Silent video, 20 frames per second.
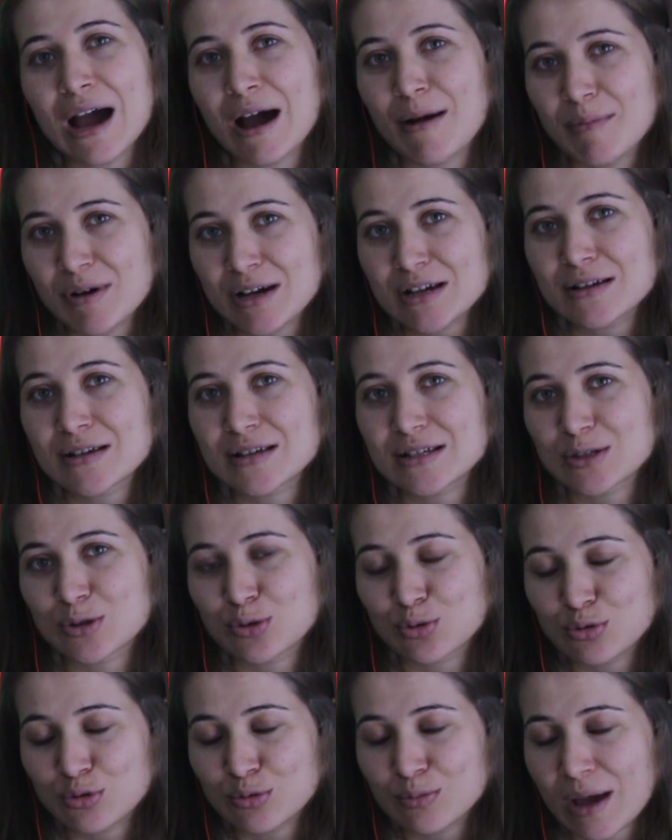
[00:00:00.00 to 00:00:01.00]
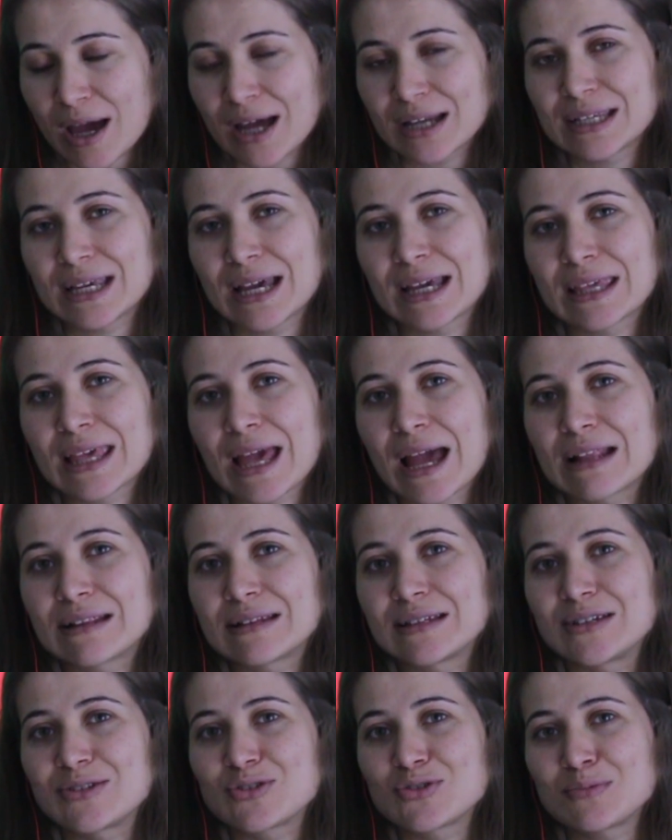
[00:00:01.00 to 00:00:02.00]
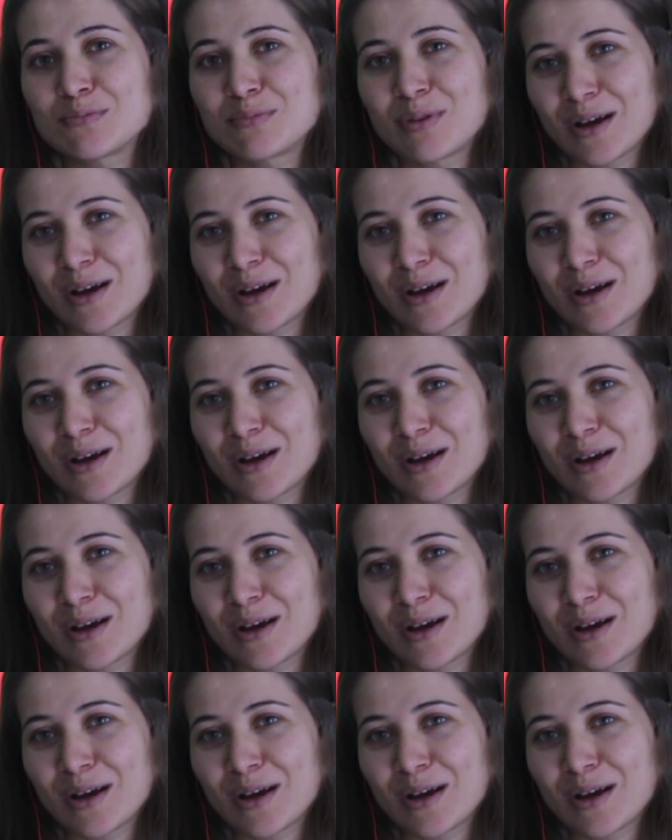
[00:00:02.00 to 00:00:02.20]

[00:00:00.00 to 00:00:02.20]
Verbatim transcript: Ama e, suyum erken geldiği için